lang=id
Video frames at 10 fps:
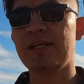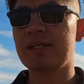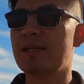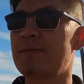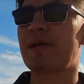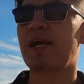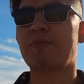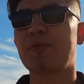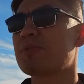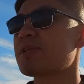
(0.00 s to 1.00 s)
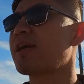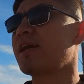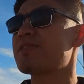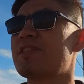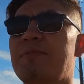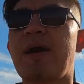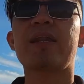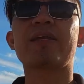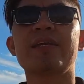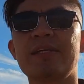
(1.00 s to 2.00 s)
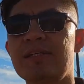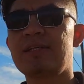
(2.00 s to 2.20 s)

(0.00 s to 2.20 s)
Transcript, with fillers: ya, kalaupun misalkan setiap hari,